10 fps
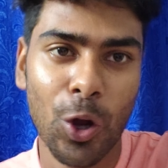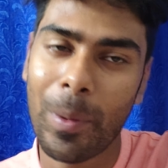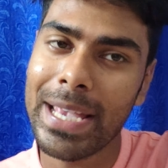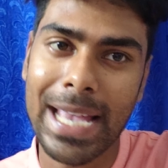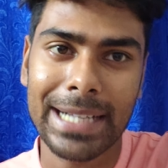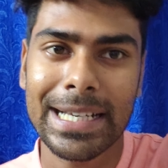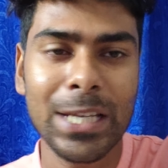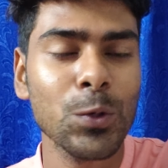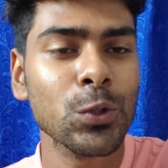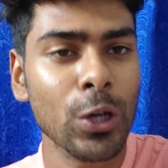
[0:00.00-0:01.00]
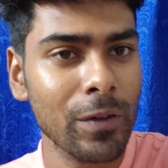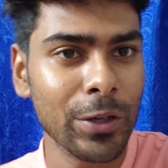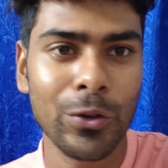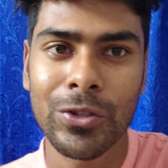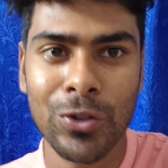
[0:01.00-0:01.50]
সবাই একটা নিউজ
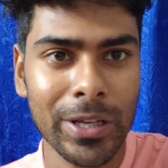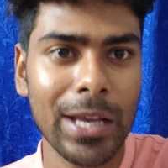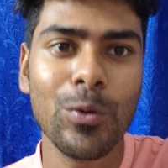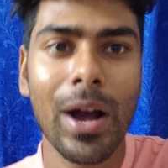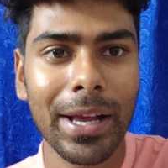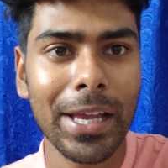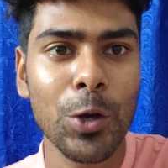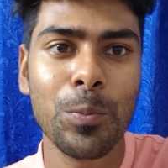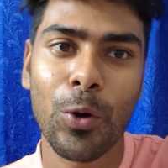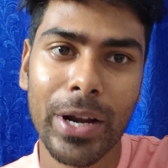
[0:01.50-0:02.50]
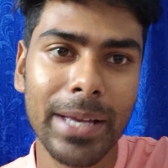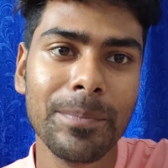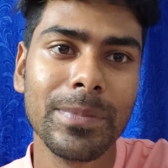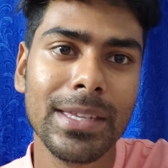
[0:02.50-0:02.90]
কভার করেছিল কেউ আগে কেউ পরে